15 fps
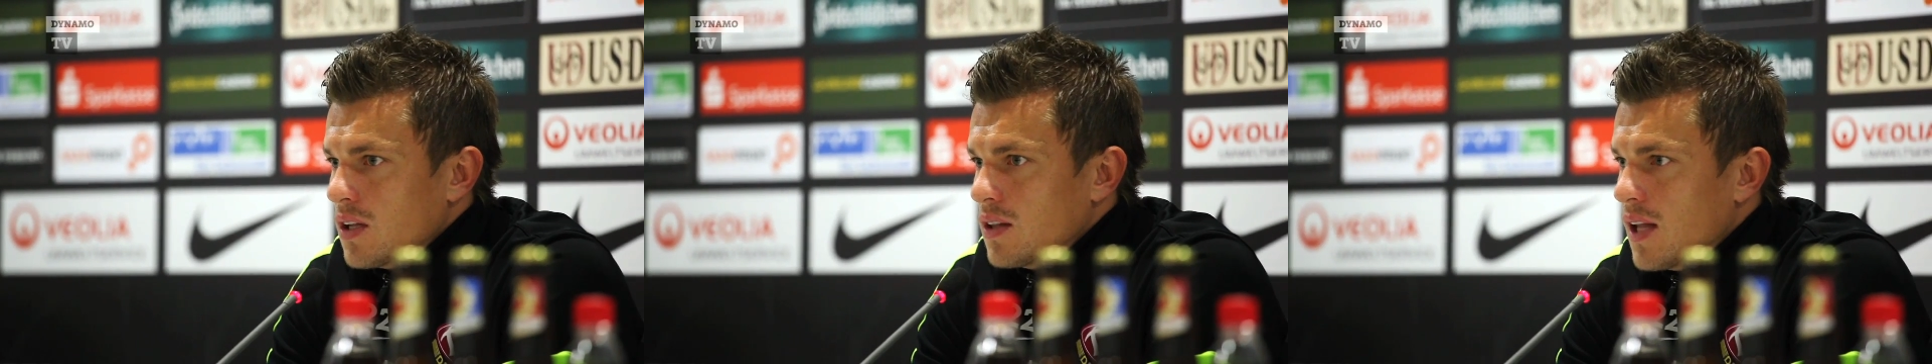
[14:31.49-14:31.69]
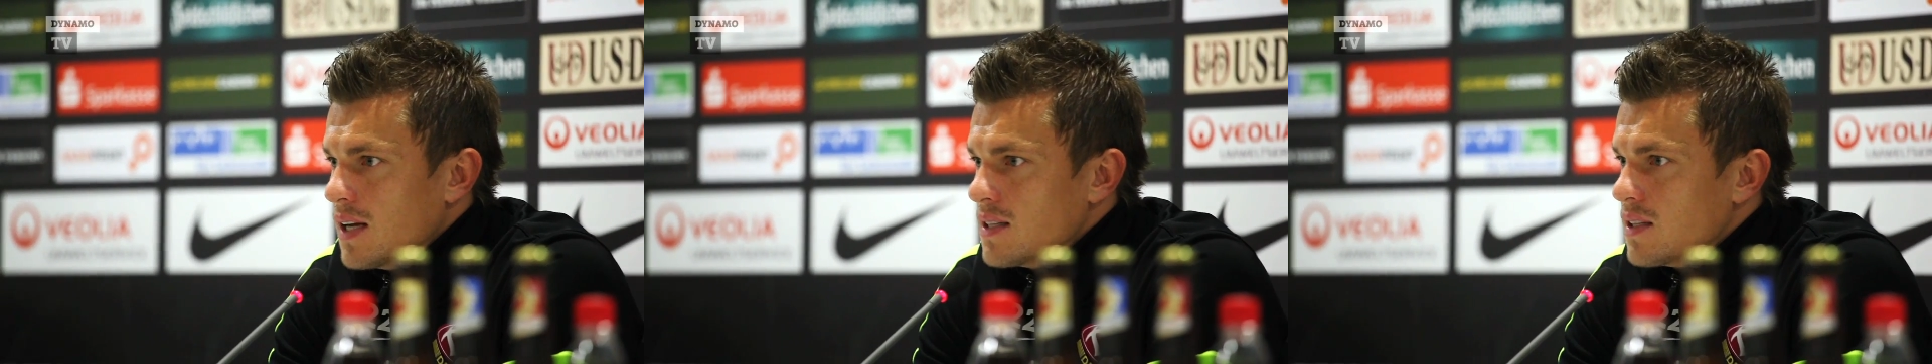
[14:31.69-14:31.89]

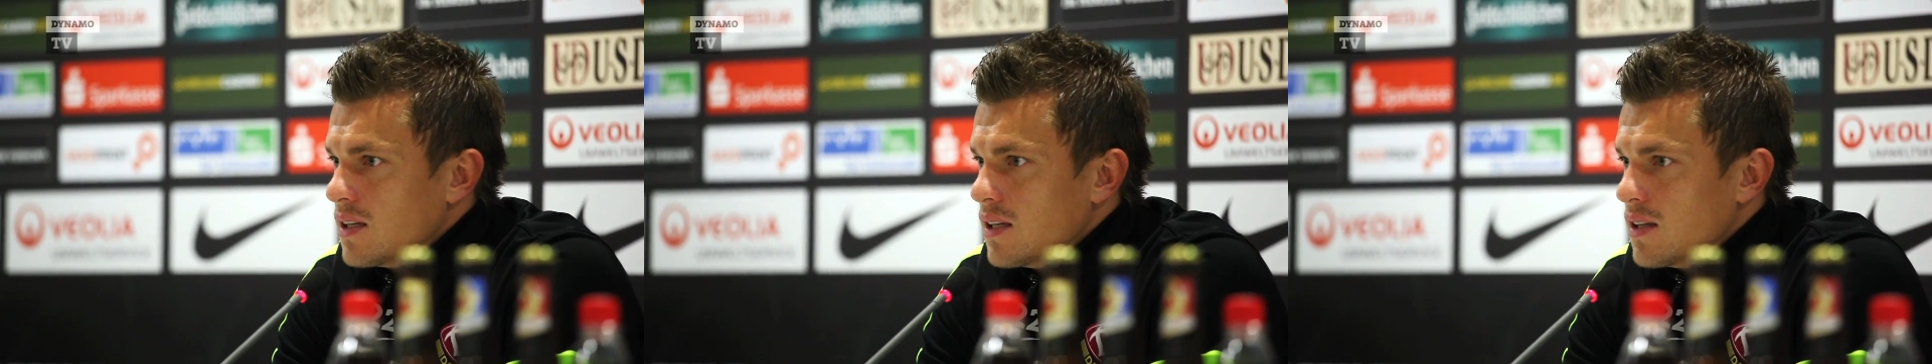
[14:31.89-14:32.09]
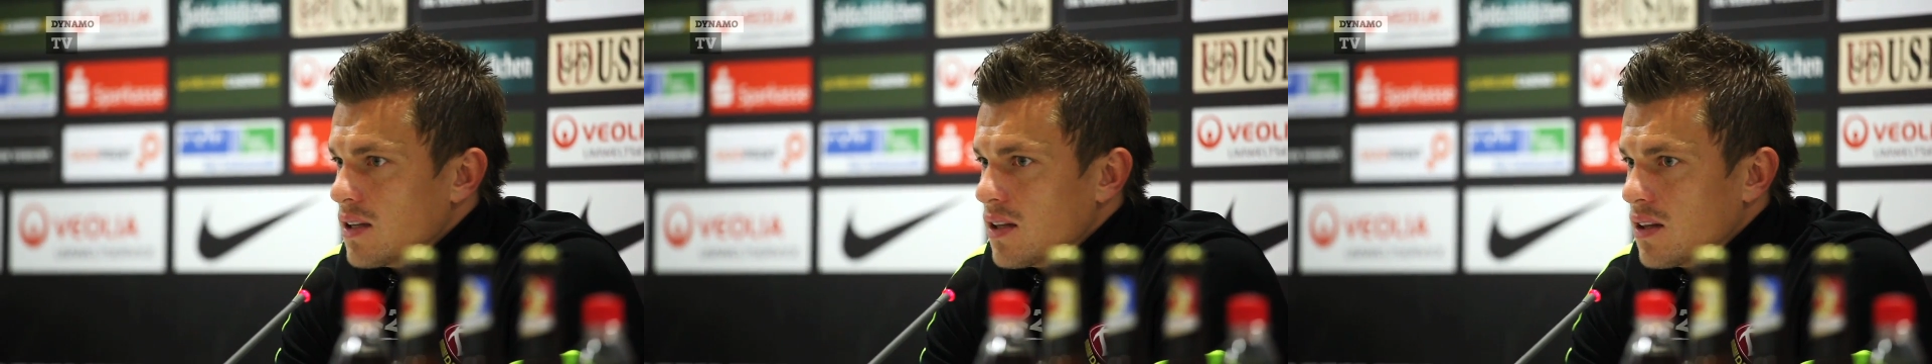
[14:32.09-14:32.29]
da ist
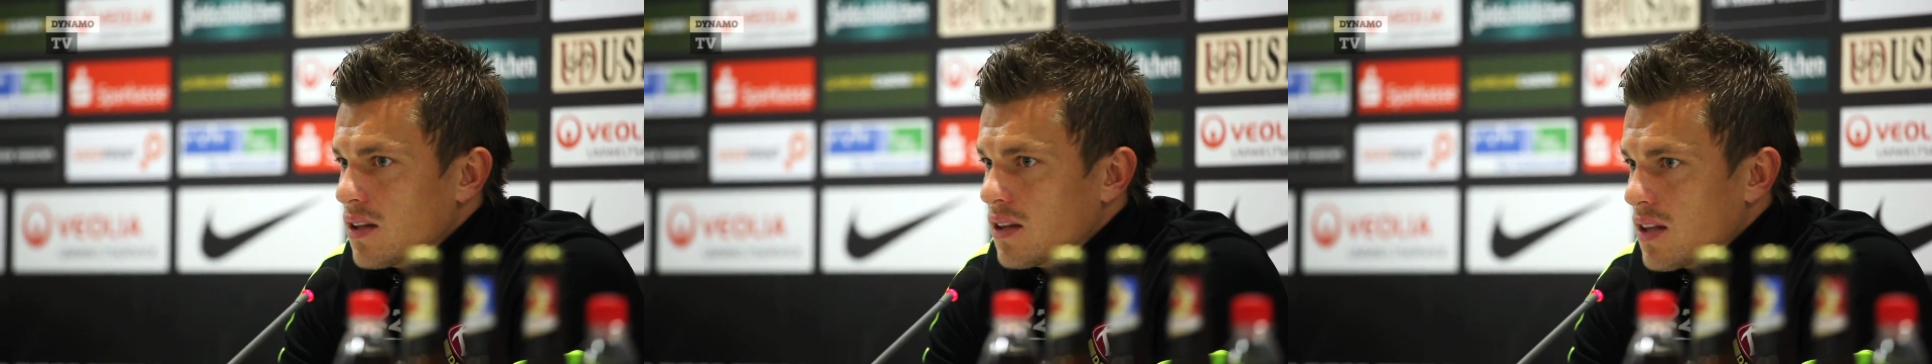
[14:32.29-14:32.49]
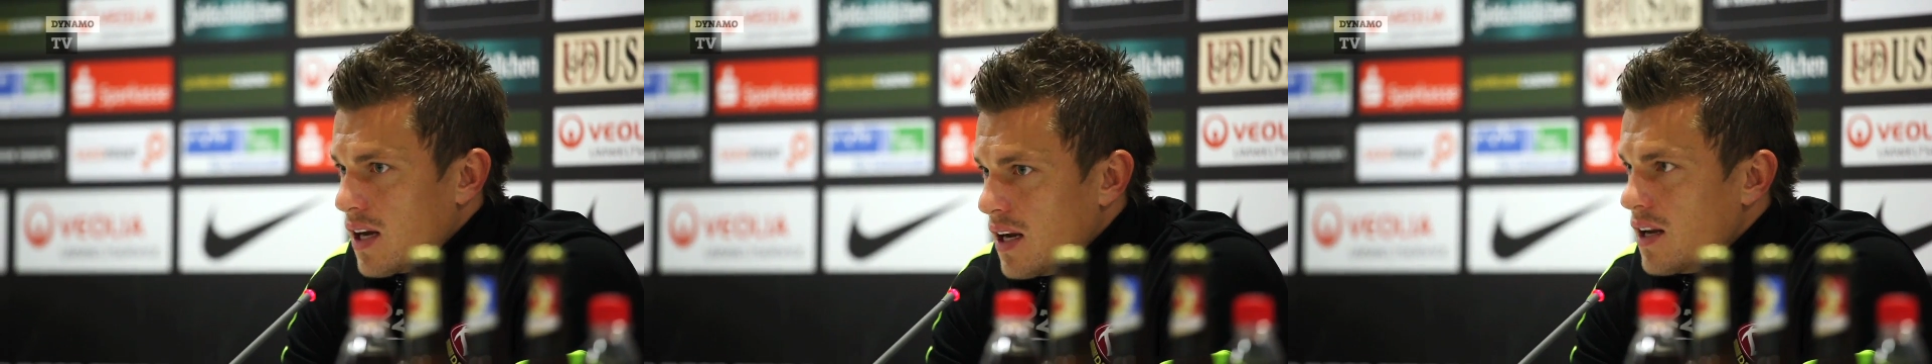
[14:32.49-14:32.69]
dann ein
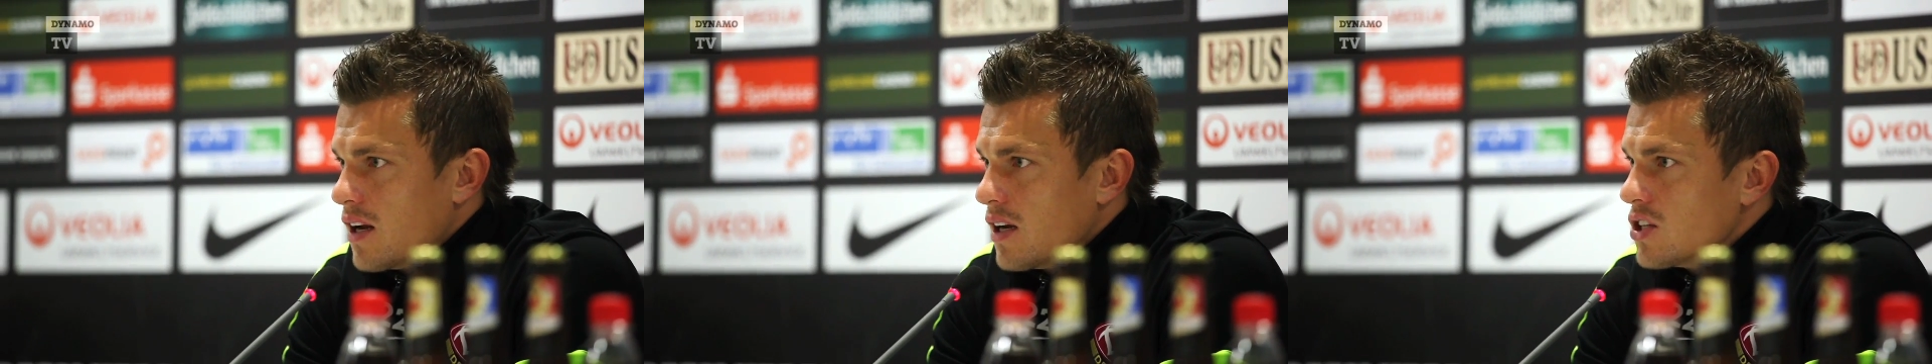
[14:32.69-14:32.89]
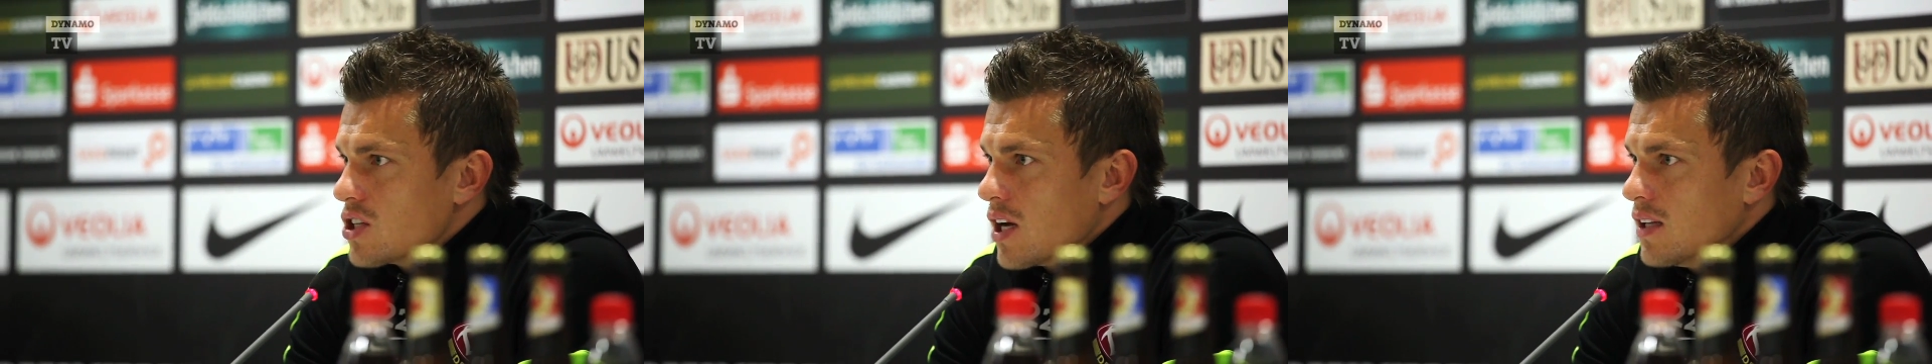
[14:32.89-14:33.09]
Trainer
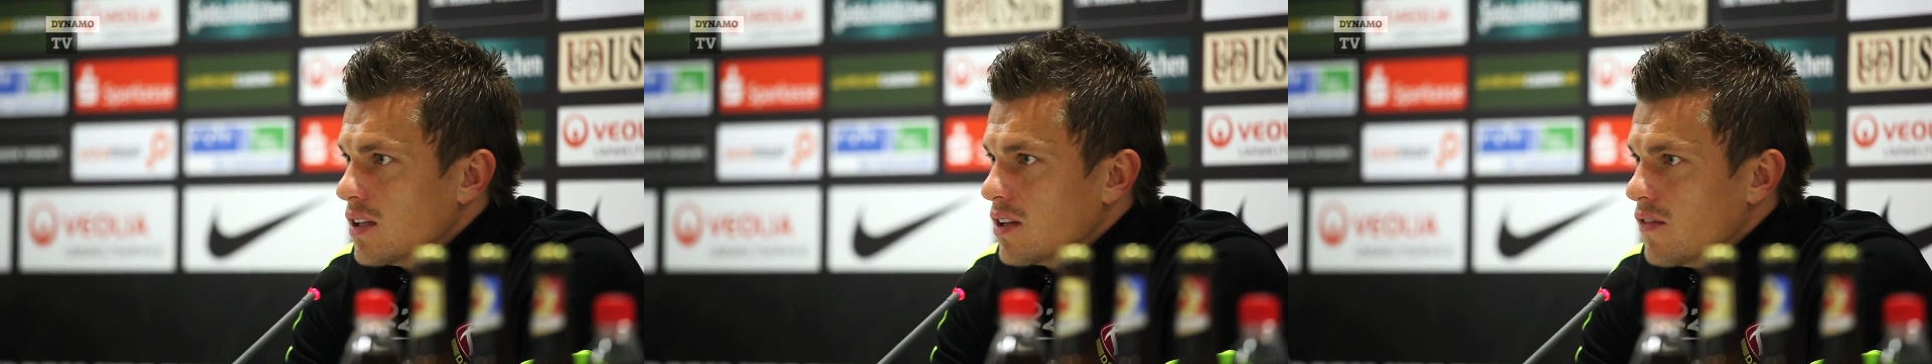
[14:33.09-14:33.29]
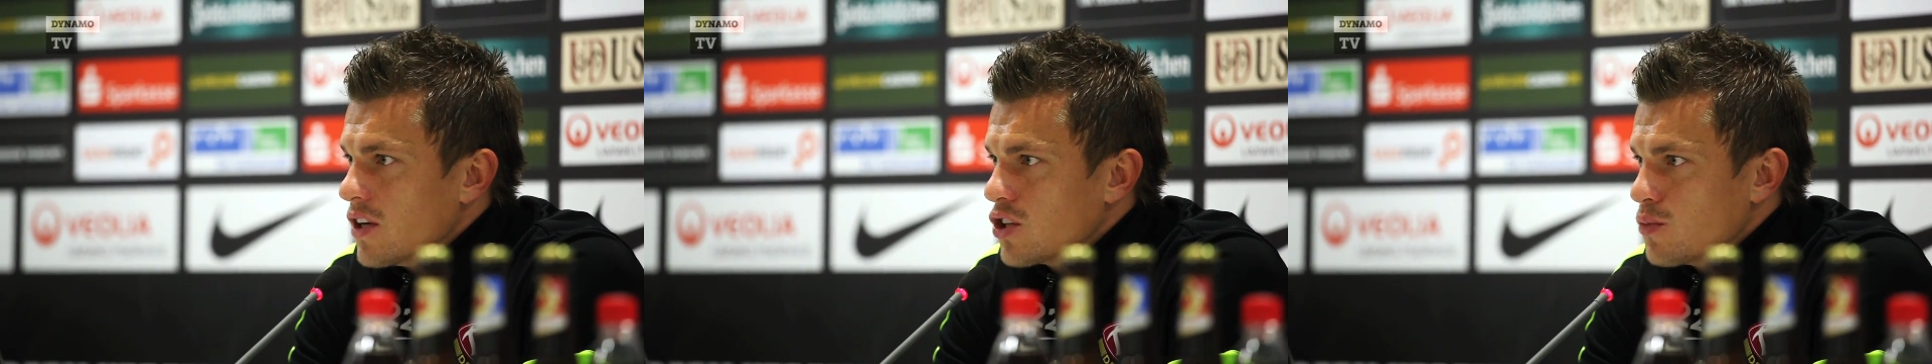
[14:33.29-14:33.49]

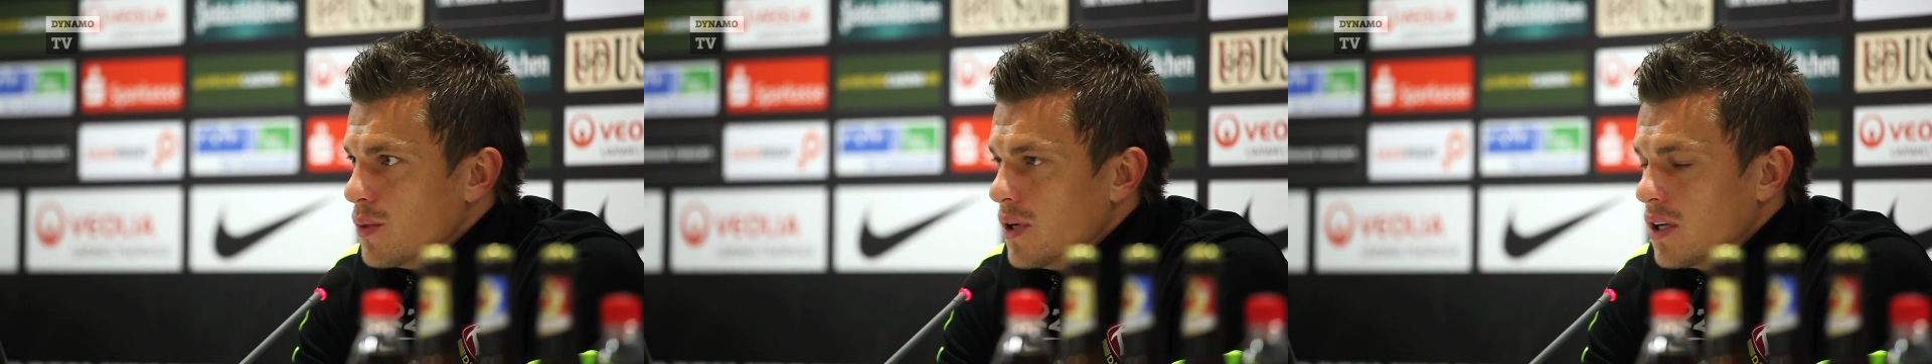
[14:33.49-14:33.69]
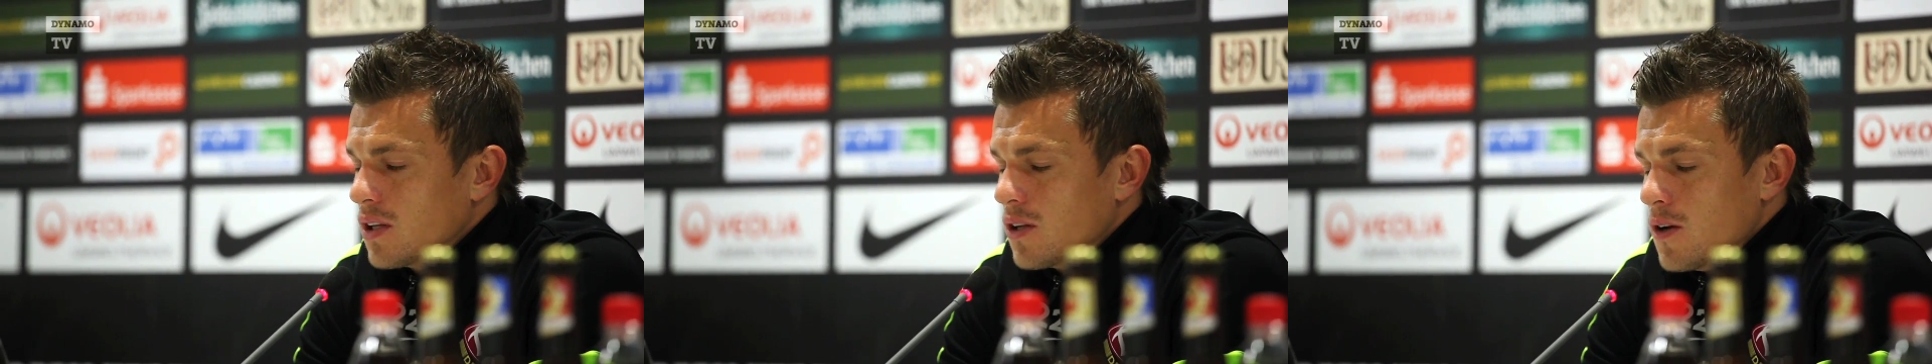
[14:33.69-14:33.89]
entscheidet, wer
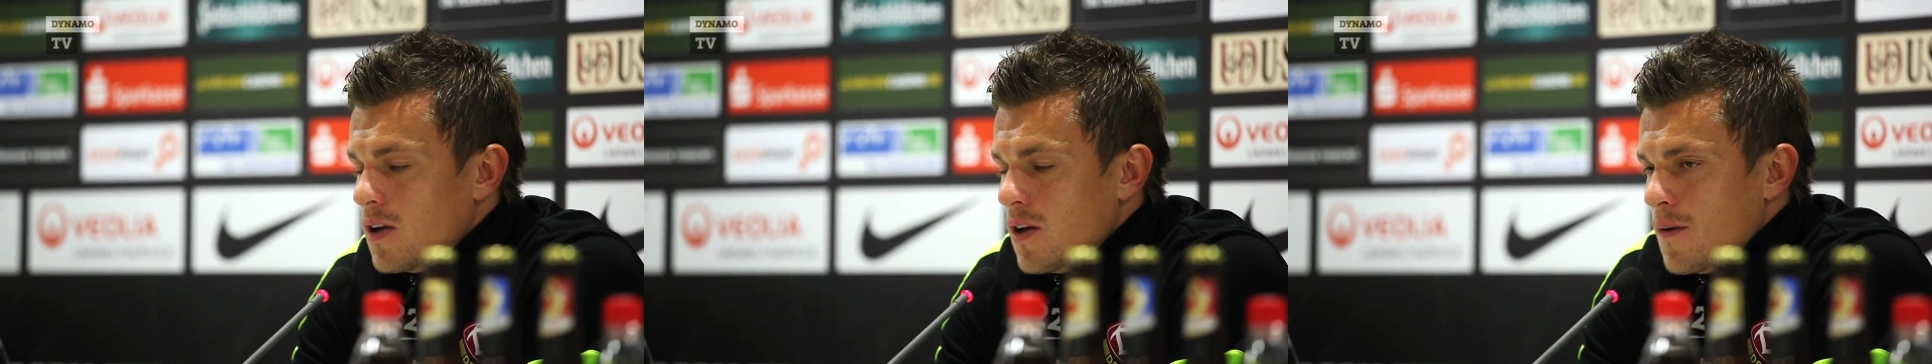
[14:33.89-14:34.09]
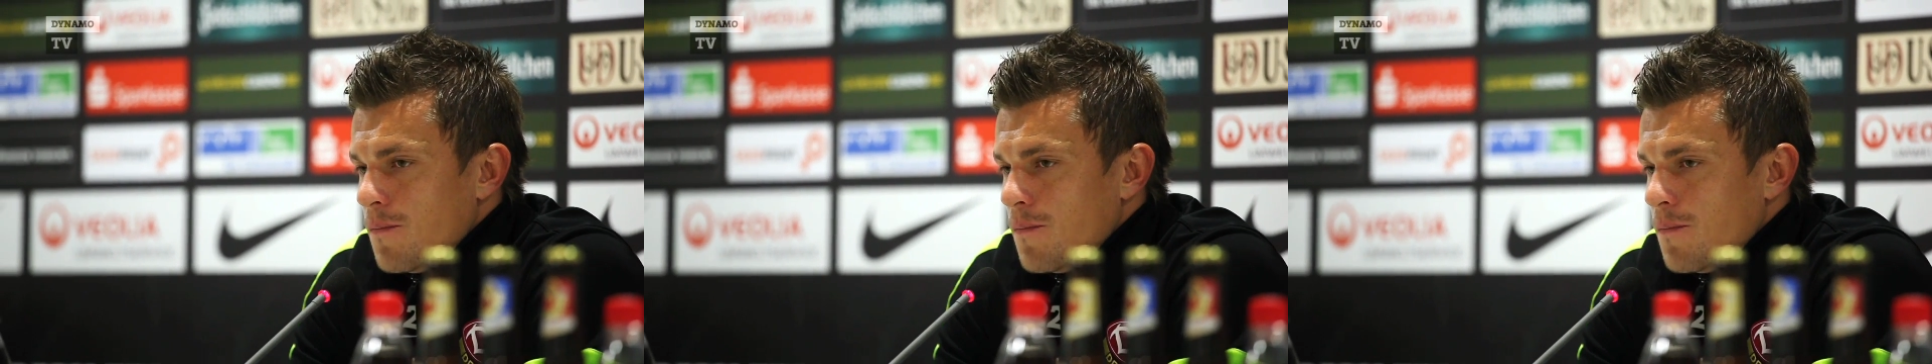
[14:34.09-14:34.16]
spielt.